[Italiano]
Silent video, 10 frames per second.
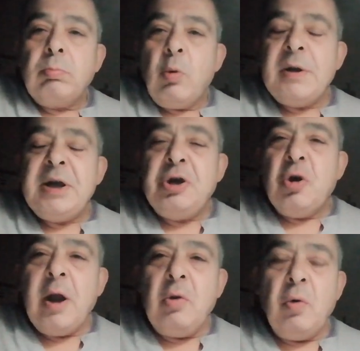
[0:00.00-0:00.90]
Questi
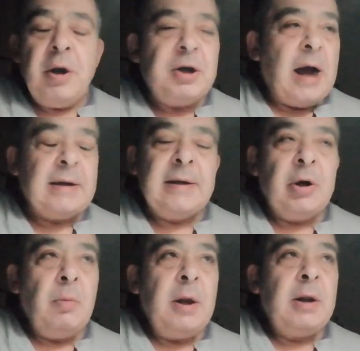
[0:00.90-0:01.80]
giocatori già
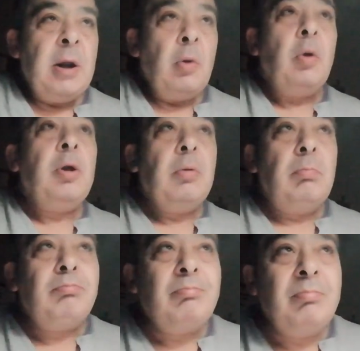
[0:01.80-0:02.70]
stanno mettendo...
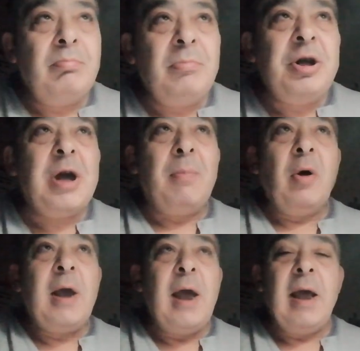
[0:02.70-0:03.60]

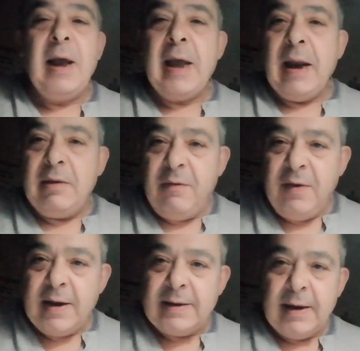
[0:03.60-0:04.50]
Diciamo che, che la
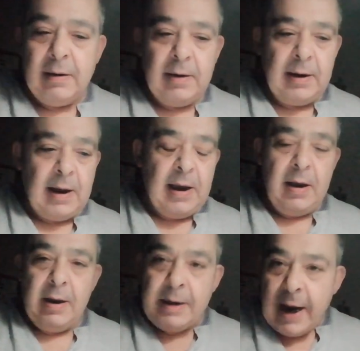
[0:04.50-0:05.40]
difesa
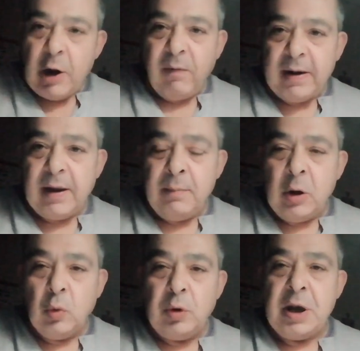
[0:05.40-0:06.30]
che nei 90
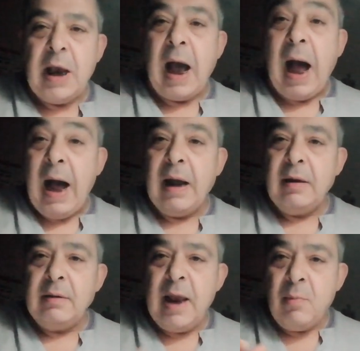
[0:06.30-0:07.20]
minuti ha
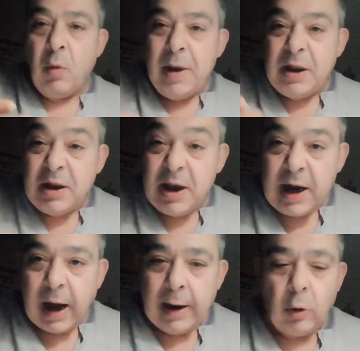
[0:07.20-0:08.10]
dei momenti di
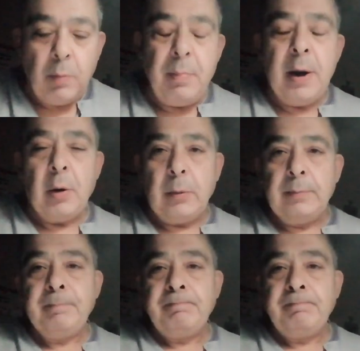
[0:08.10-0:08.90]
calo, però